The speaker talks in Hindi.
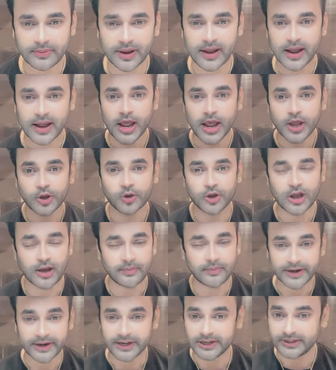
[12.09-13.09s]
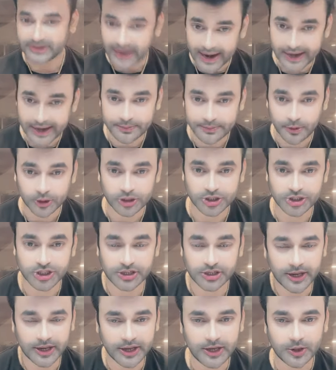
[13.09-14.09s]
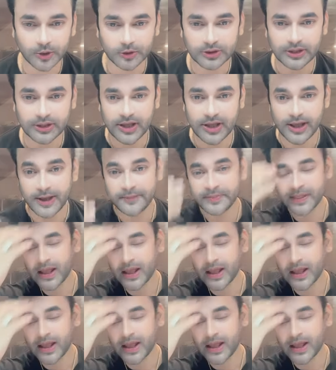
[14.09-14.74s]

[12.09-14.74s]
में क्योंकि हमारी डाइट बहुत अच्छी नहीं होती है